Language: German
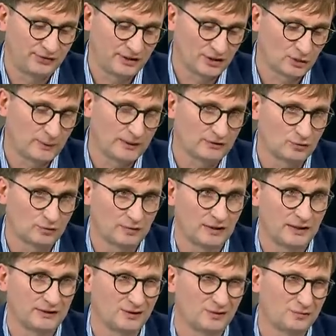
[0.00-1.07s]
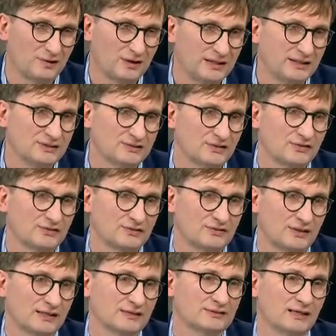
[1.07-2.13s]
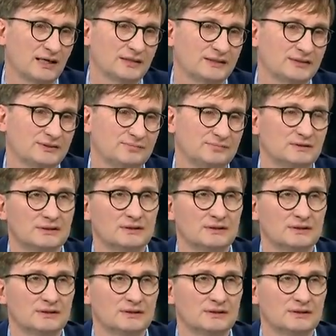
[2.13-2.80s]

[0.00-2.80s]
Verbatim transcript: sehr schwer zu verhandeln. Und vor allen Dingen sind das Sachen, die eigentlich